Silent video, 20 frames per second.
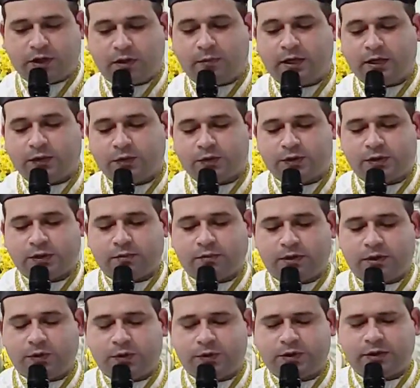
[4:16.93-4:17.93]
Meus amados
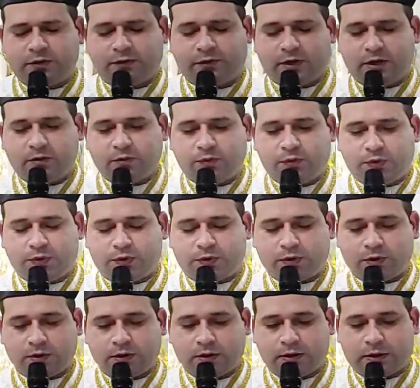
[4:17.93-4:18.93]
irmãos, se
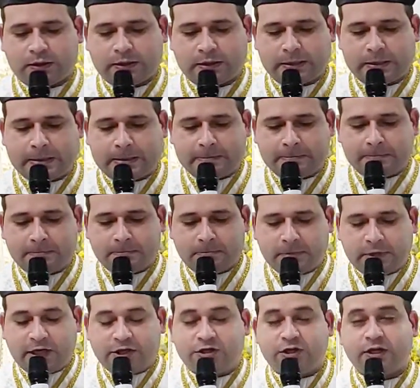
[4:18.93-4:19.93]
vemos
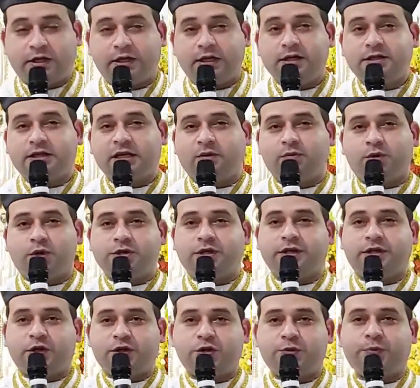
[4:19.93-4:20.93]
este grande
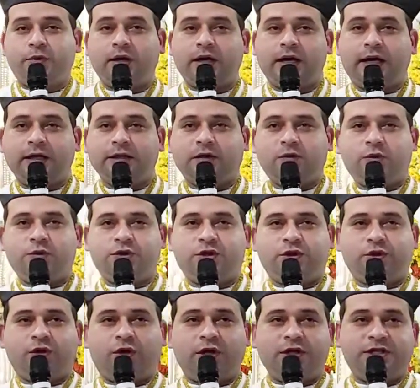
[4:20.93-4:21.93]
amor de Deus por cada
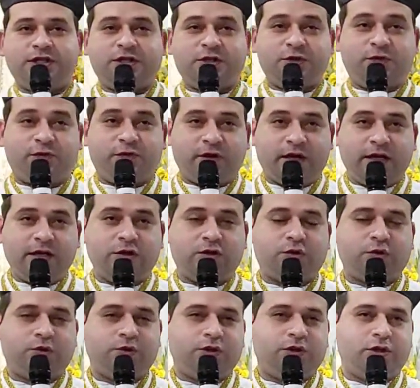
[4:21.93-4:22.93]
um de nós, se
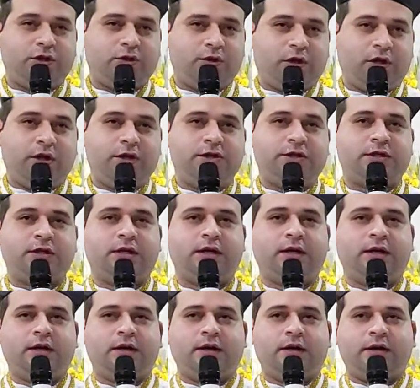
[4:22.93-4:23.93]
fez um de nós,
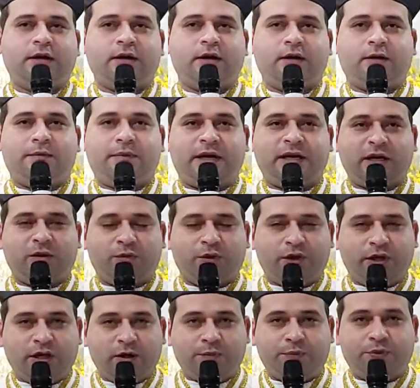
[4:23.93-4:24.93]
para
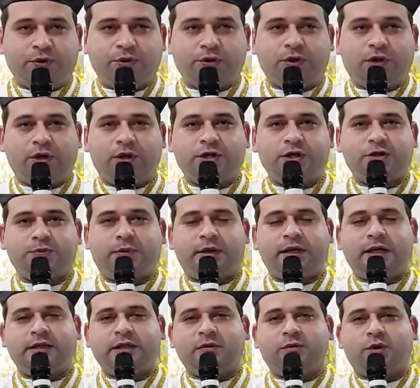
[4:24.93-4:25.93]
morrer por nós,
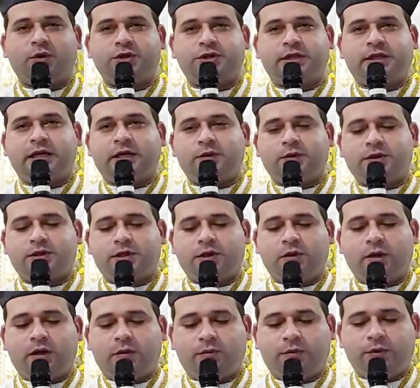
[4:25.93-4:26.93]
para demonstrar o
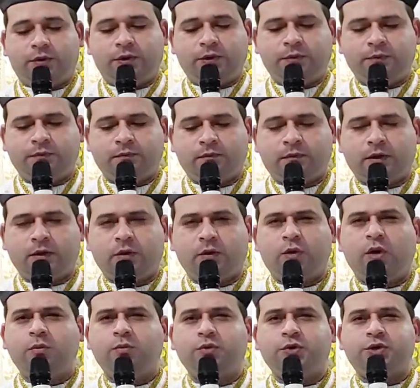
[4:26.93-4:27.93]
seu amor,
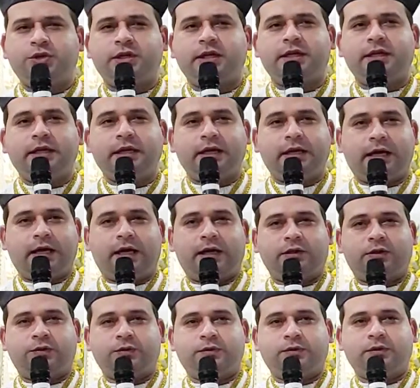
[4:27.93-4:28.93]
como ser
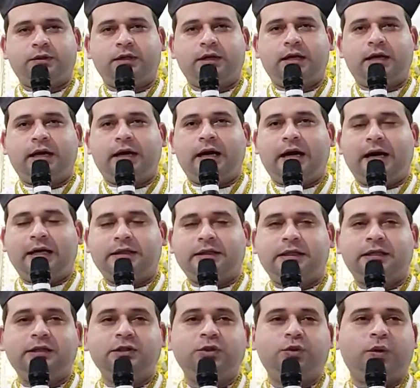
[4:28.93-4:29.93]
ingrato
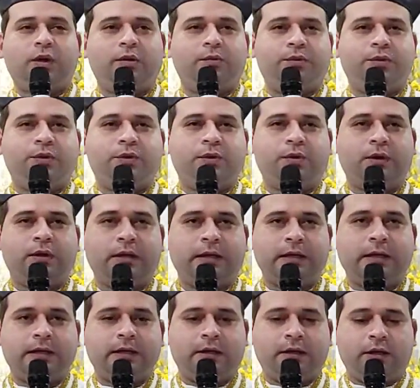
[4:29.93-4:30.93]
a tanto amor.
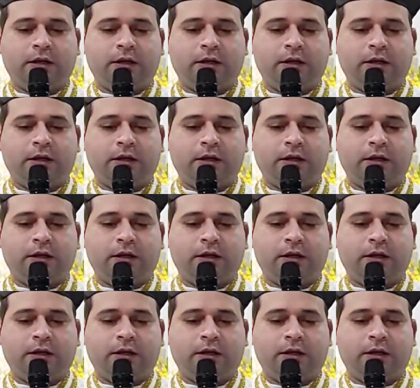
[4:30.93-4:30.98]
